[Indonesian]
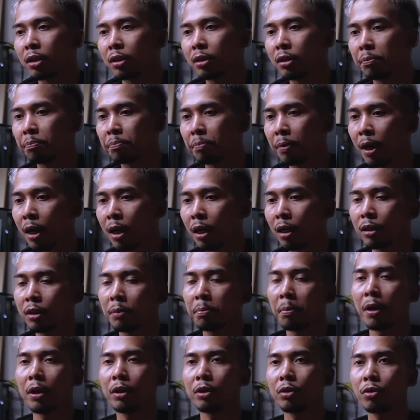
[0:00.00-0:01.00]
ke Jepang
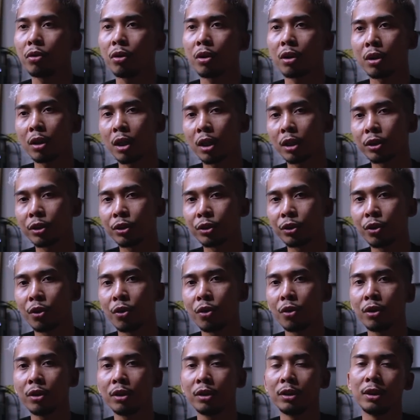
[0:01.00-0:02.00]
Jepang itu keras
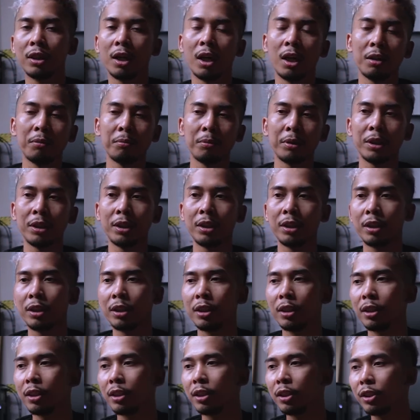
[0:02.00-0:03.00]
coy jangan begini
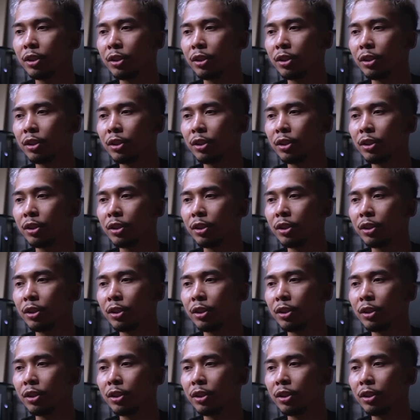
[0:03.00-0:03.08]
gini